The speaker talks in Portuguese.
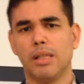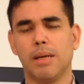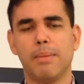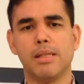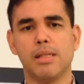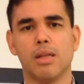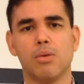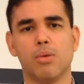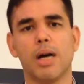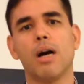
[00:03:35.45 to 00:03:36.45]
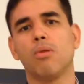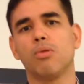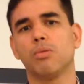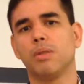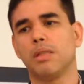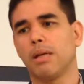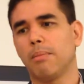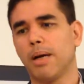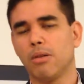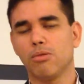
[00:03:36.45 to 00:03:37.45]
da medicina rural, o grupo de
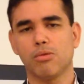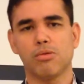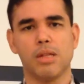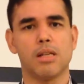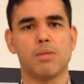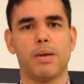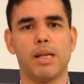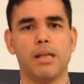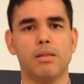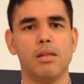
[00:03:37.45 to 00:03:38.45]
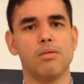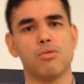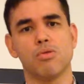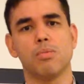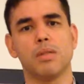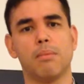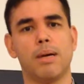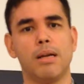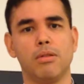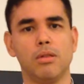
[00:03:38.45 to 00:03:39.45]
trabalho dos cuidados paliativos, o grupo de
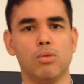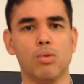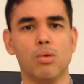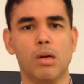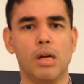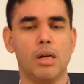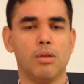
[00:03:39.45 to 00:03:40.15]
trabalho de dor,